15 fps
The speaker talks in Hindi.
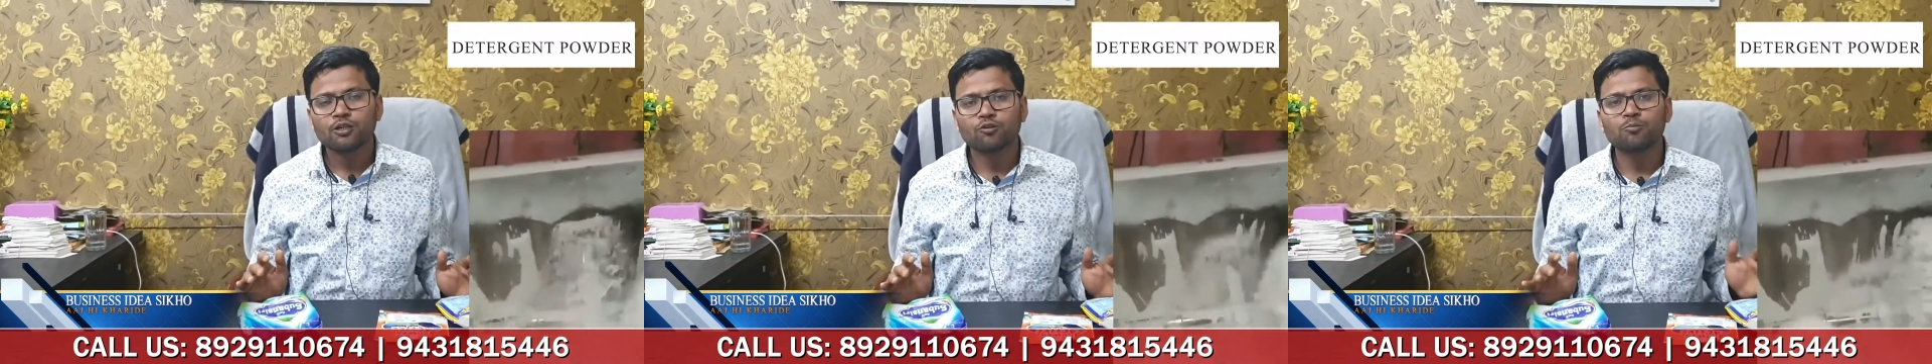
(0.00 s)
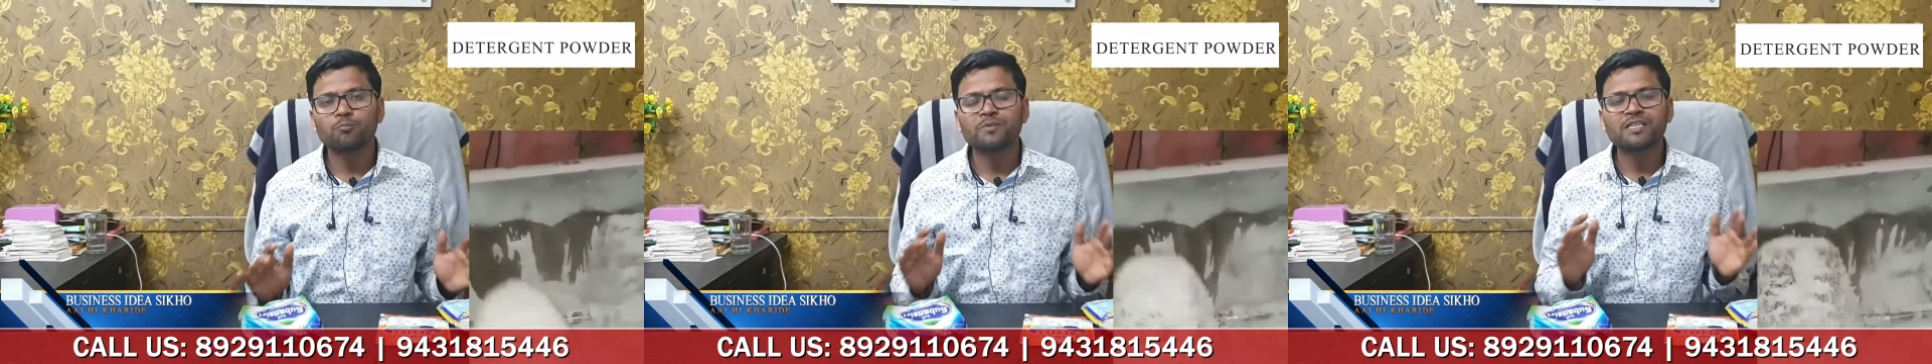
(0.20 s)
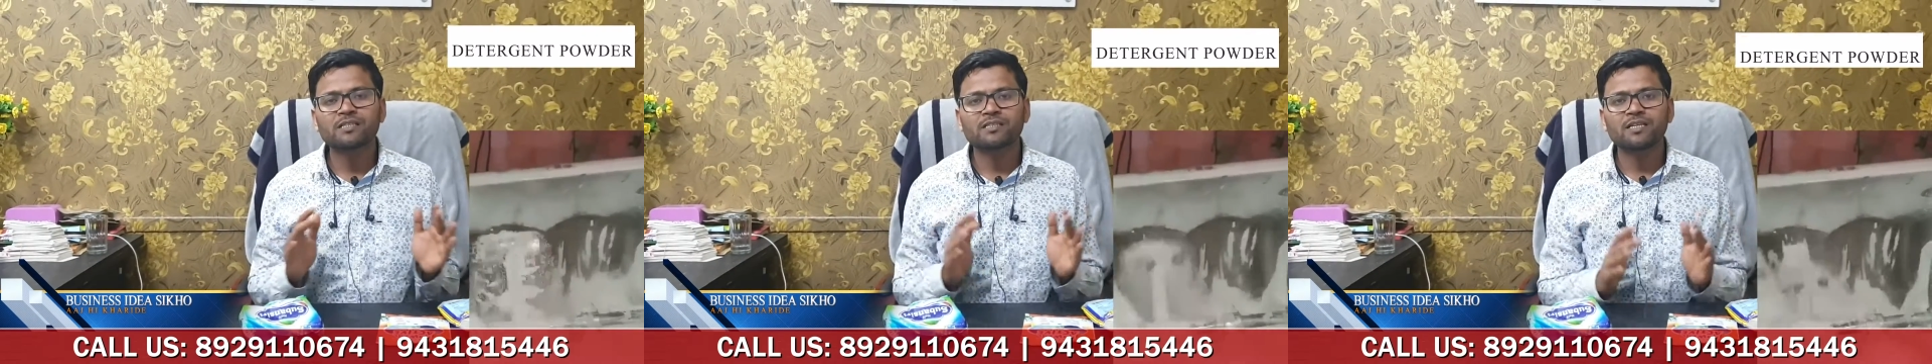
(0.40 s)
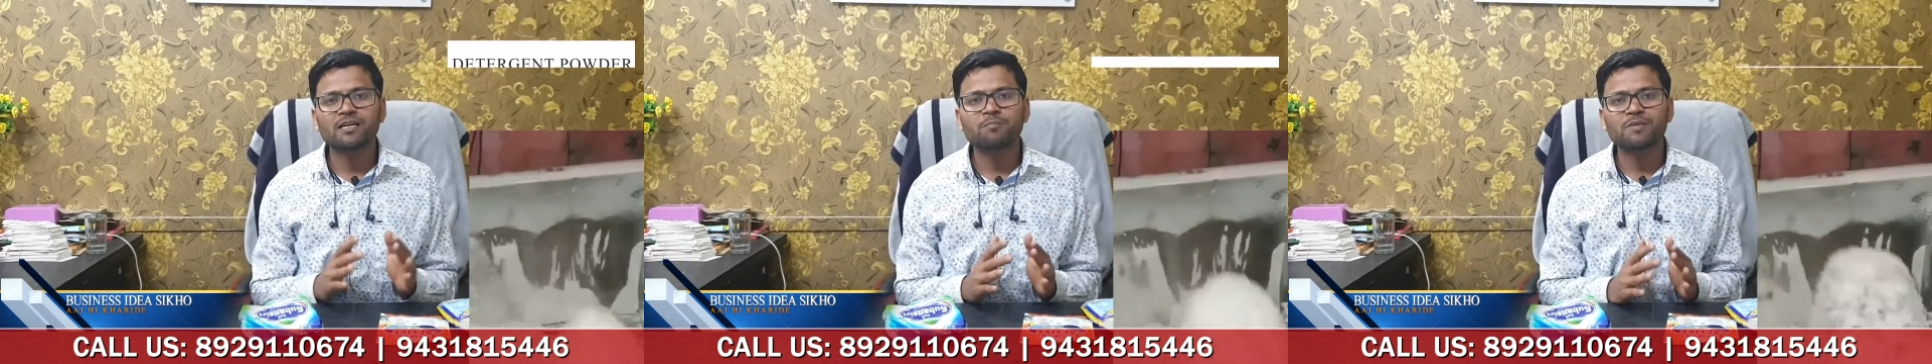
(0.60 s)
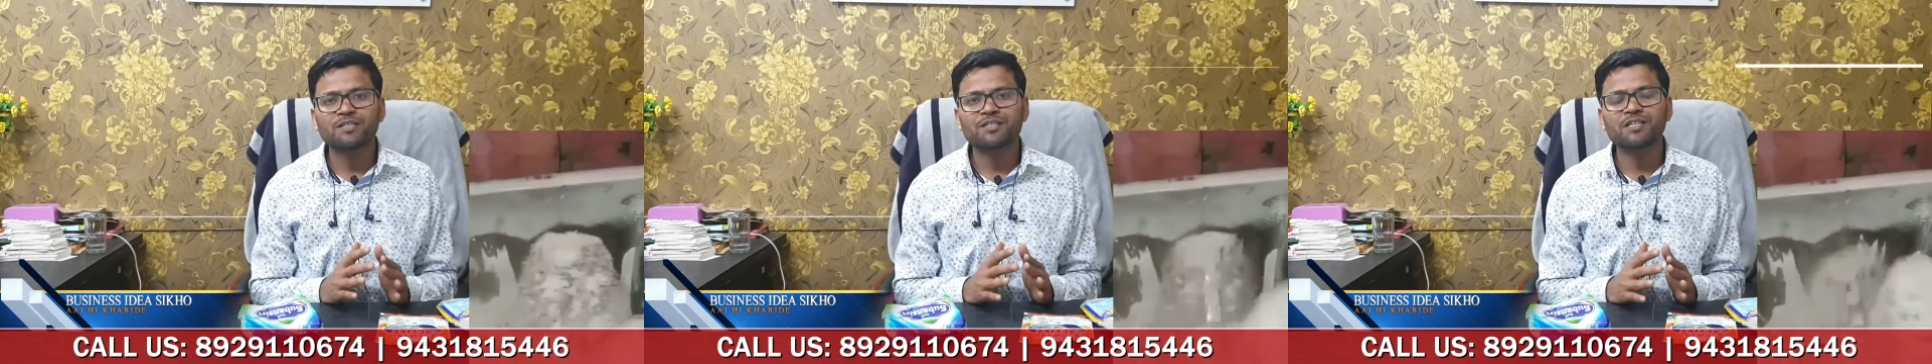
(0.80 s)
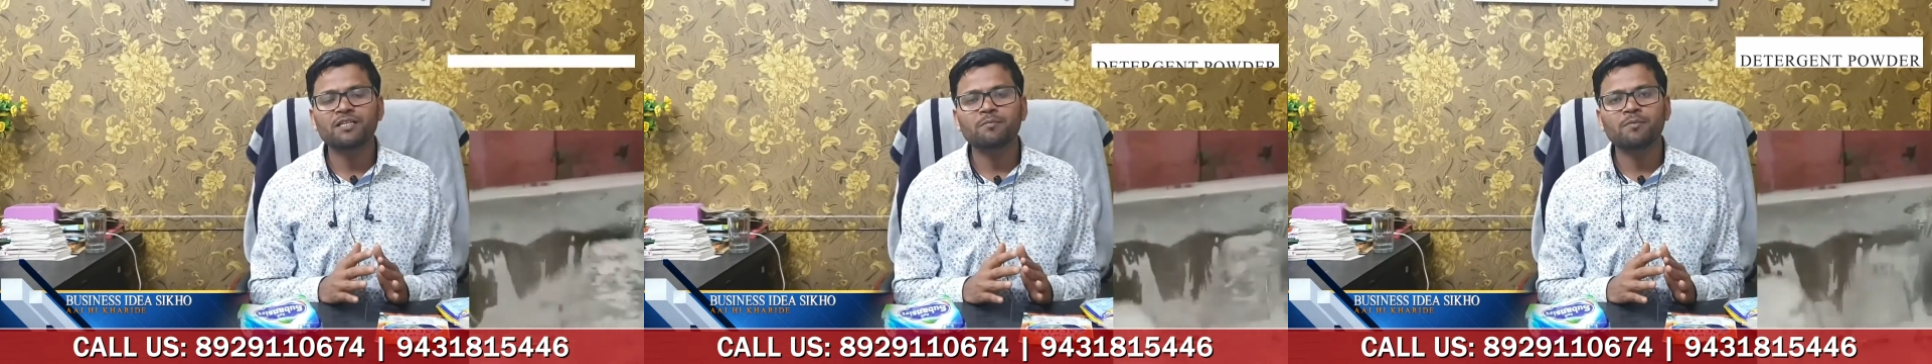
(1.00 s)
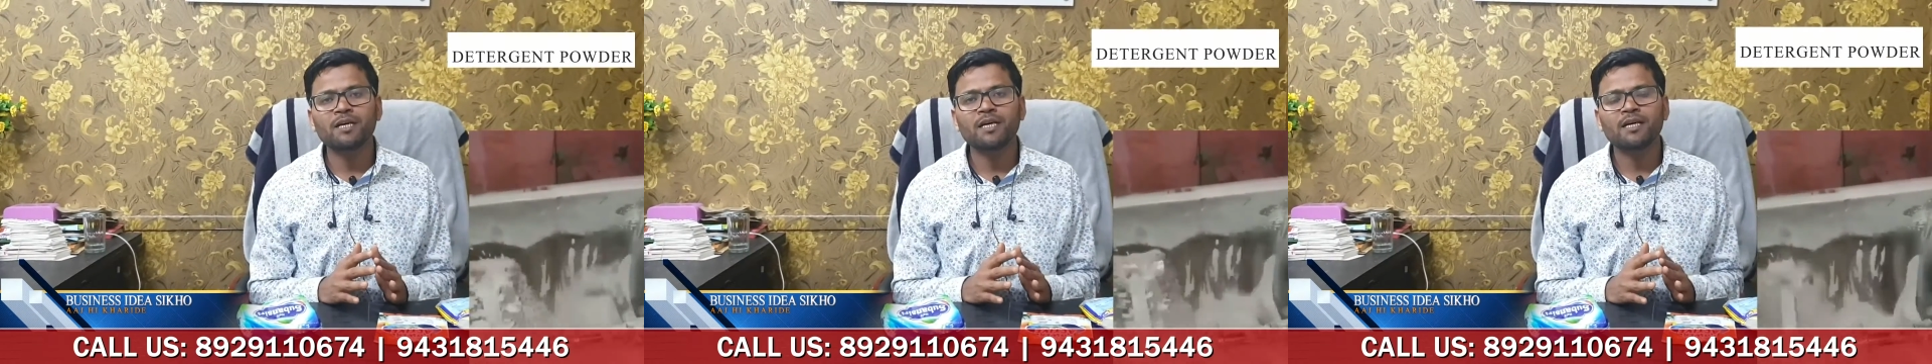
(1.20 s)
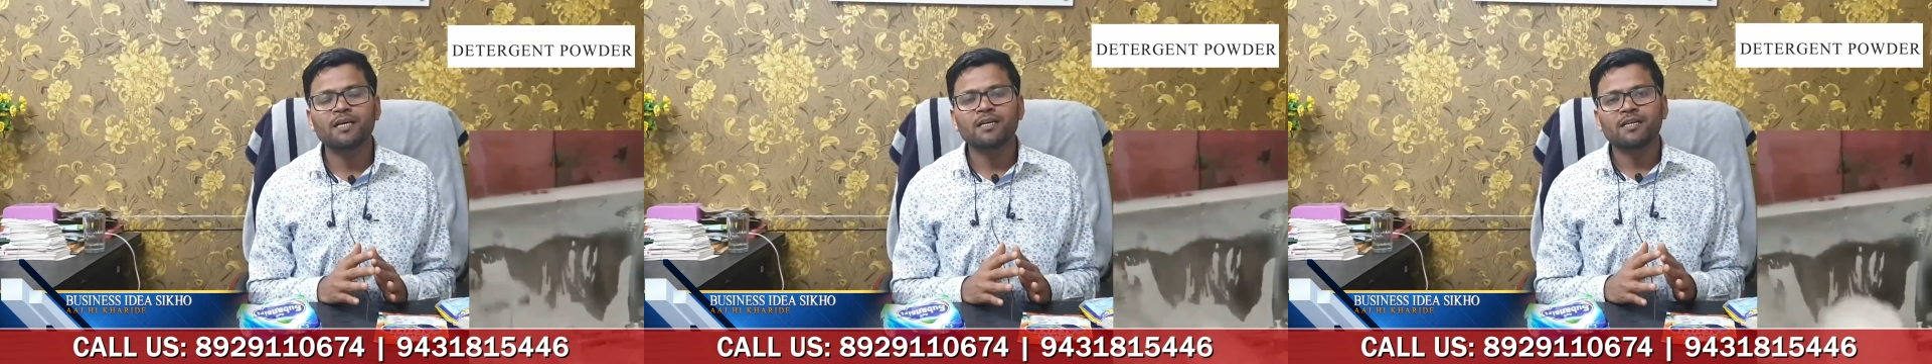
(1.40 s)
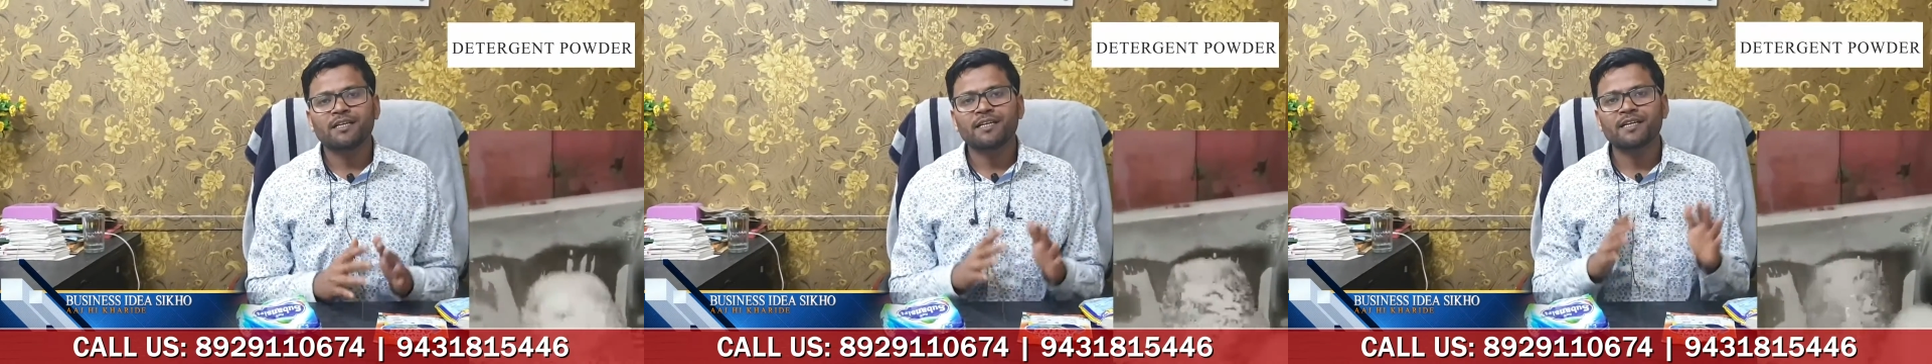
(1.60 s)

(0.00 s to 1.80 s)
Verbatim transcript: तो मिक्सर मशीन में